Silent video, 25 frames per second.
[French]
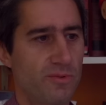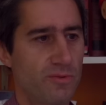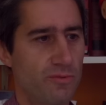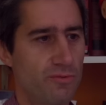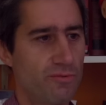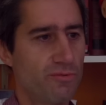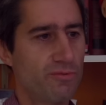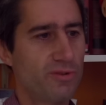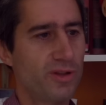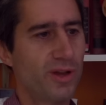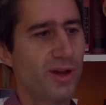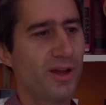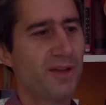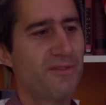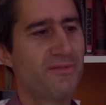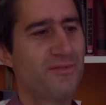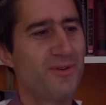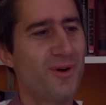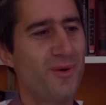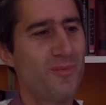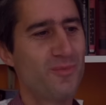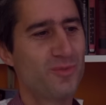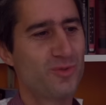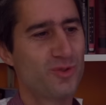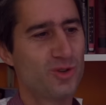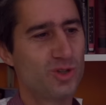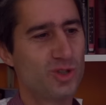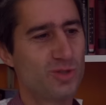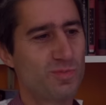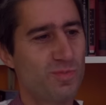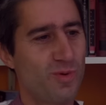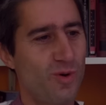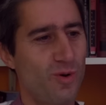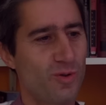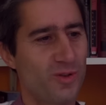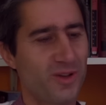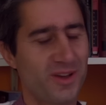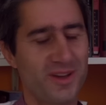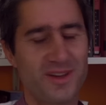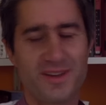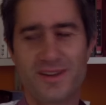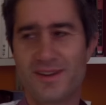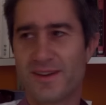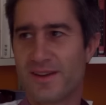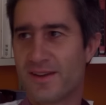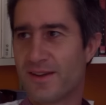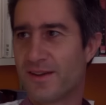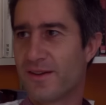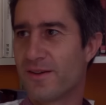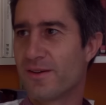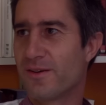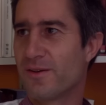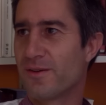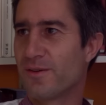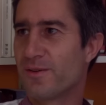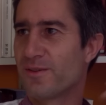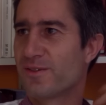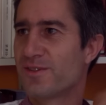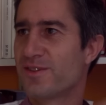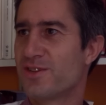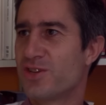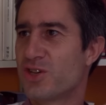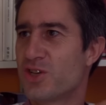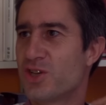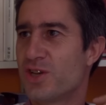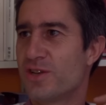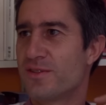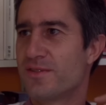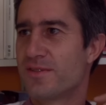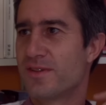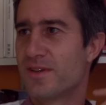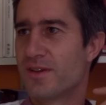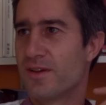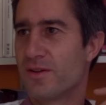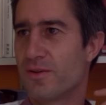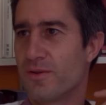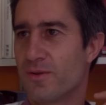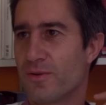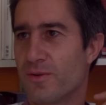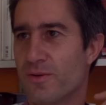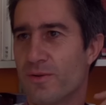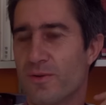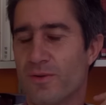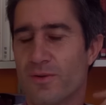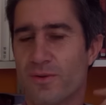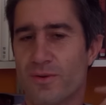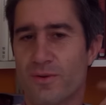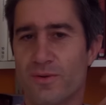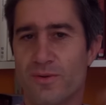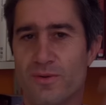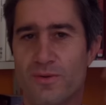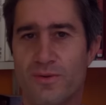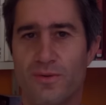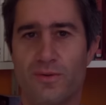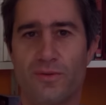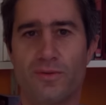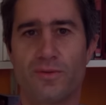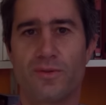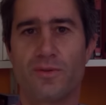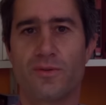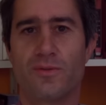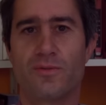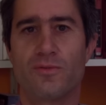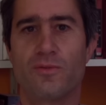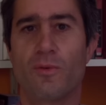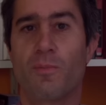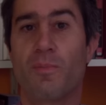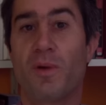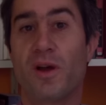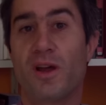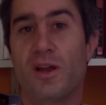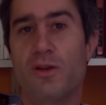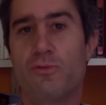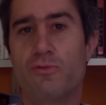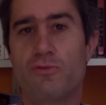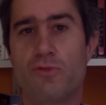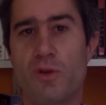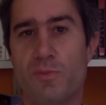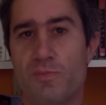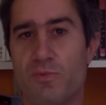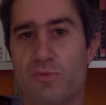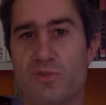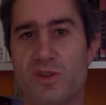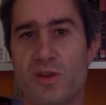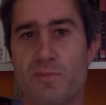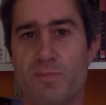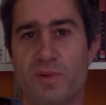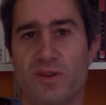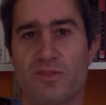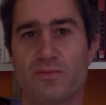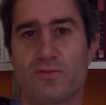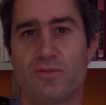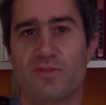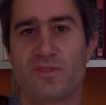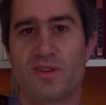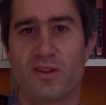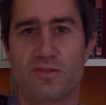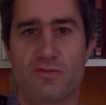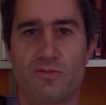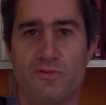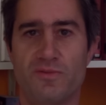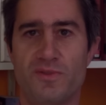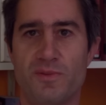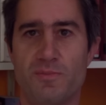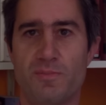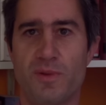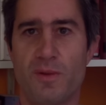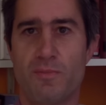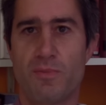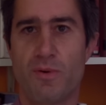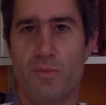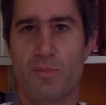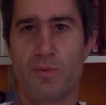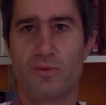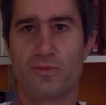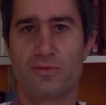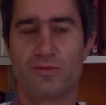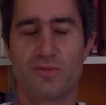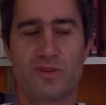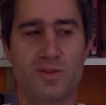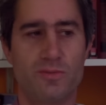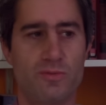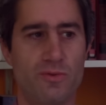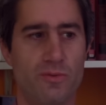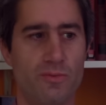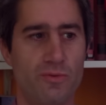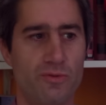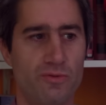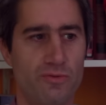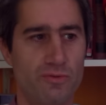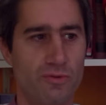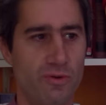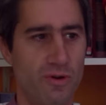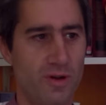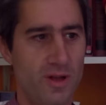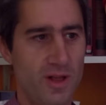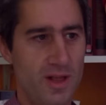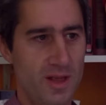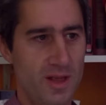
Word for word: l'une des réformes que je prendrais euh, si j'étais euh, euh, non pas élu député parce que ça suffit pas pour prendre ce type de mesures,